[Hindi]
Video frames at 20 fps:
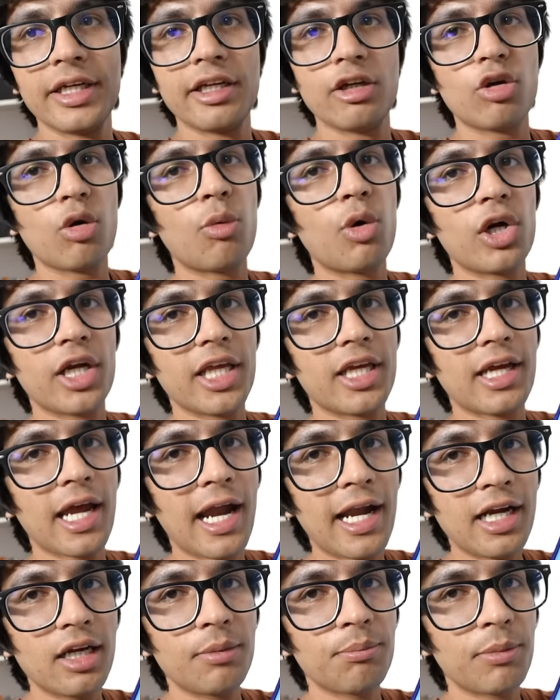रोबोटिक
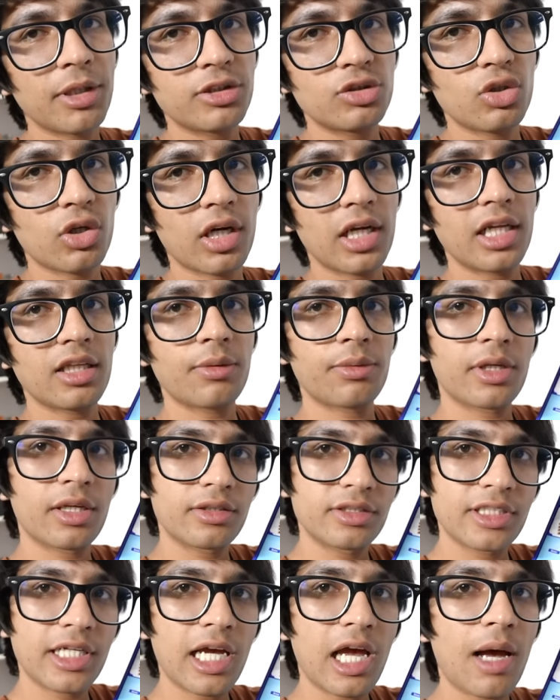हैंड बच्चों के लिए सबसे
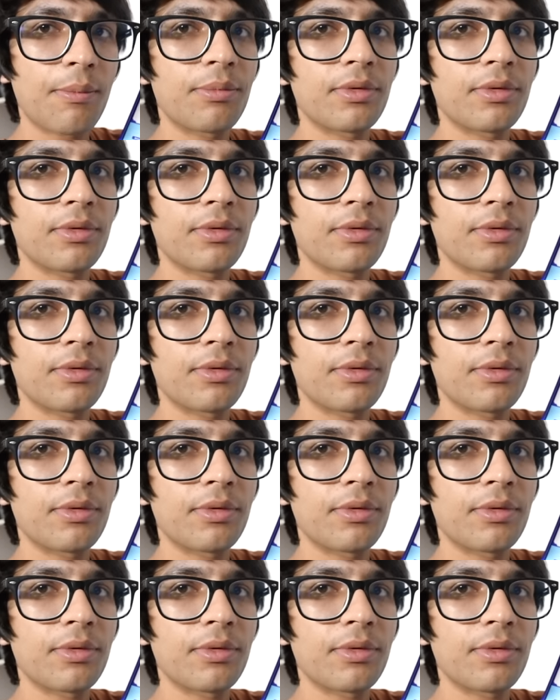अच्छा है